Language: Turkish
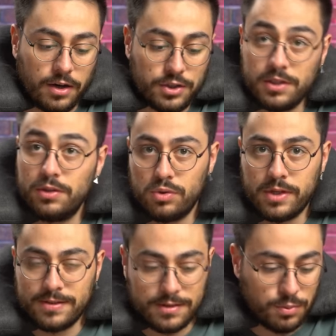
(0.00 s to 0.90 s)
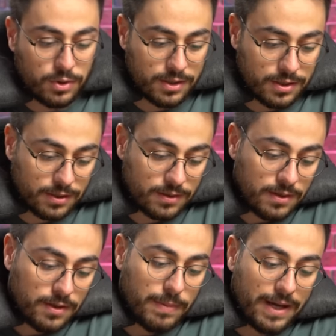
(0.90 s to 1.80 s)
aşırı düzensiz bu arada.
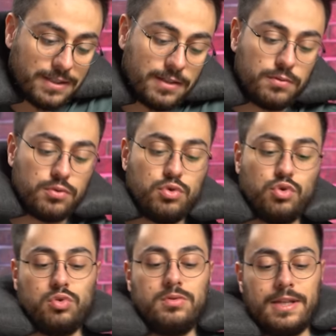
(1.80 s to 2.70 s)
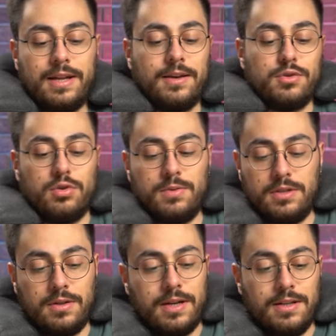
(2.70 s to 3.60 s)
Belki şununla da alakası olabilir.
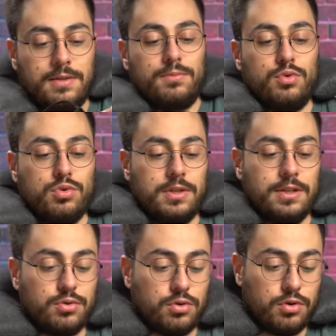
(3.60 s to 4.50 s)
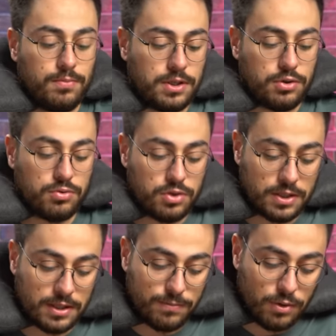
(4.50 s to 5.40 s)
Şimdi alete bozuk dedik çünkü. Bir de şunu
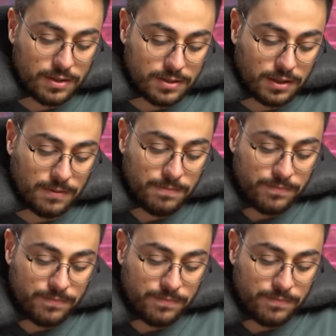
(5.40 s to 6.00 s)
çıkarayım, böyle takayım.